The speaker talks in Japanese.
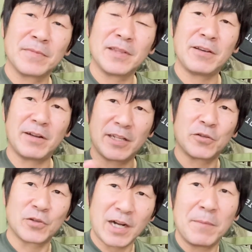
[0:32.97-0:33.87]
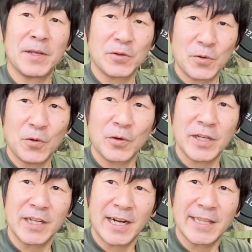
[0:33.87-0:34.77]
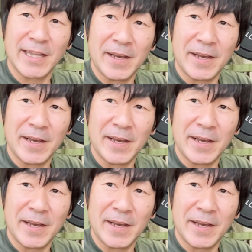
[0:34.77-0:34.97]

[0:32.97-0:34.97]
ではね、ちょっと画面の方を切り替えて。